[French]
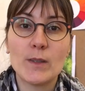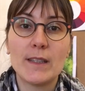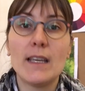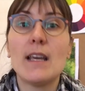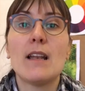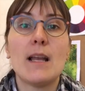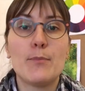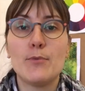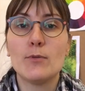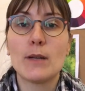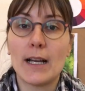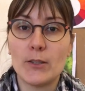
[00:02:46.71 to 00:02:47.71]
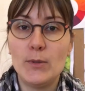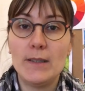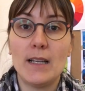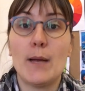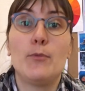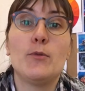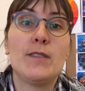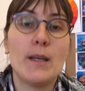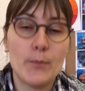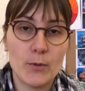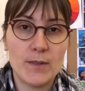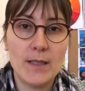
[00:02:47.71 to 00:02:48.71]
qui est la plus gratuite et la plus
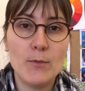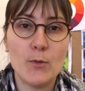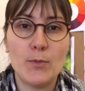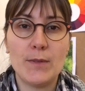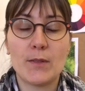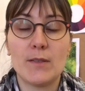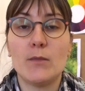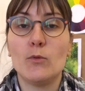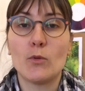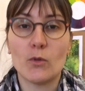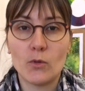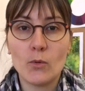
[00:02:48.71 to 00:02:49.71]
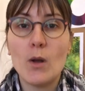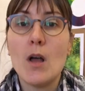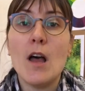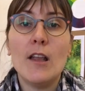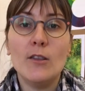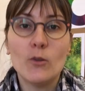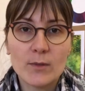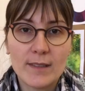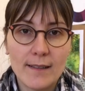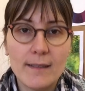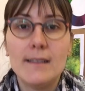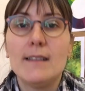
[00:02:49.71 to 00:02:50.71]
saine possible puisque c'est du coton non
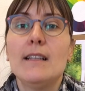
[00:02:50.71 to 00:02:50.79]
teint